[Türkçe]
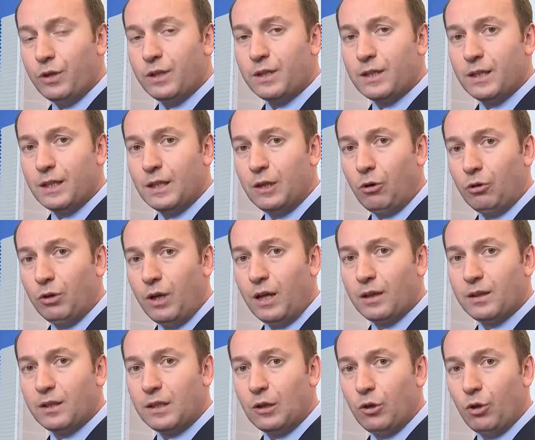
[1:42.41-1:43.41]
12 ile
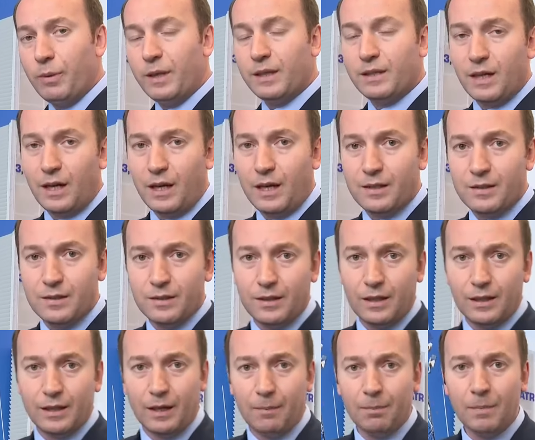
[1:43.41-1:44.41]
16 kilometre
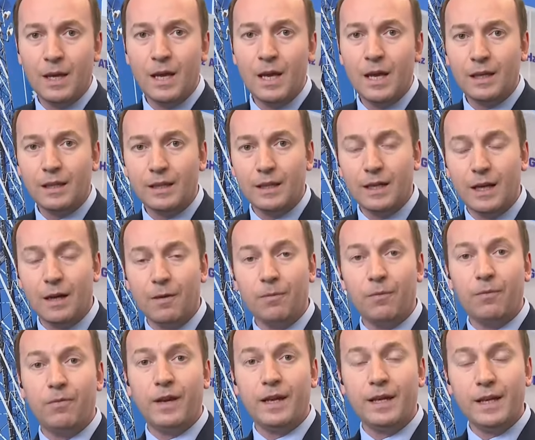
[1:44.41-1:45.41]
arasında da
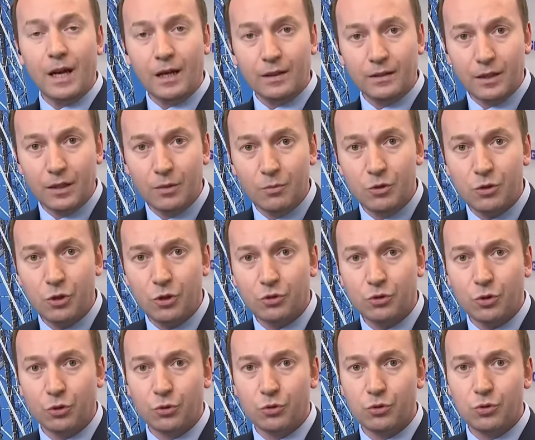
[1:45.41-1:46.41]
yine veri aktarımı
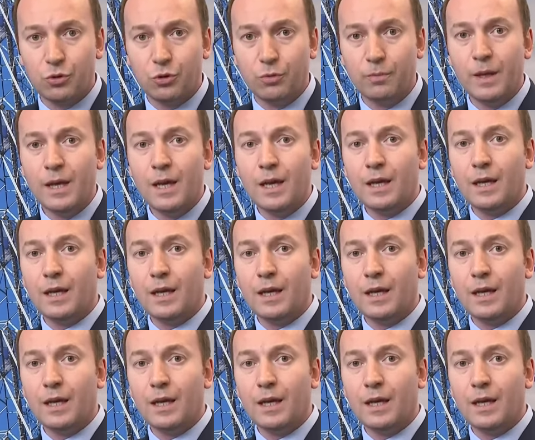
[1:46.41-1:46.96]
söz konusu.